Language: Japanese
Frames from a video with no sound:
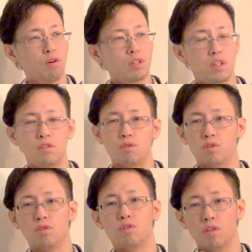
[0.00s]
親
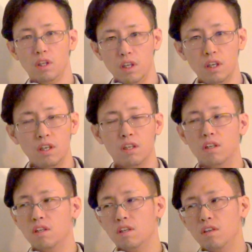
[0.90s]
族の人でね、
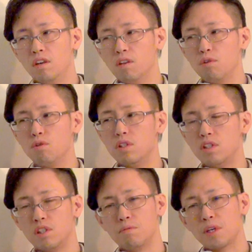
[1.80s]
あの本
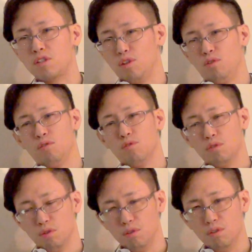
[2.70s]
人死にましたって言うんで
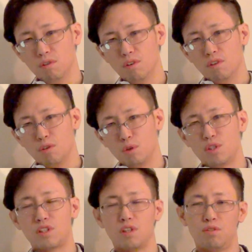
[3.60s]
すよ。
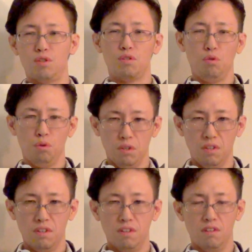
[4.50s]
自殺ですよね。
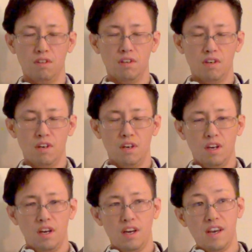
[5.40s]

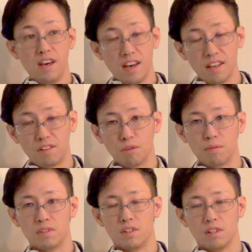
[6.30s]
ええー、と
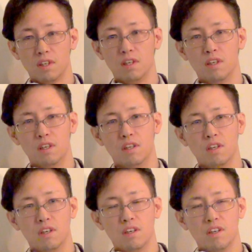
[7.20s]
思ってさ、
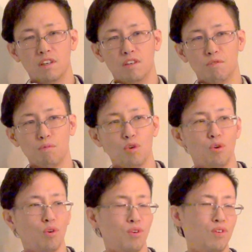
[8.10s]

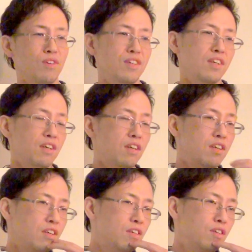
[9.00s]
も
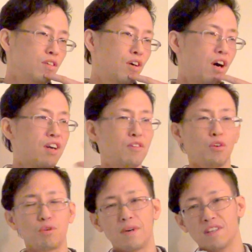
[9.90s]
うかける
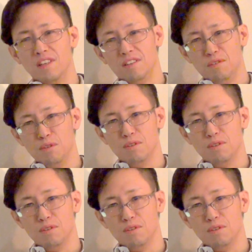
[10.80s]
言葉がないよ。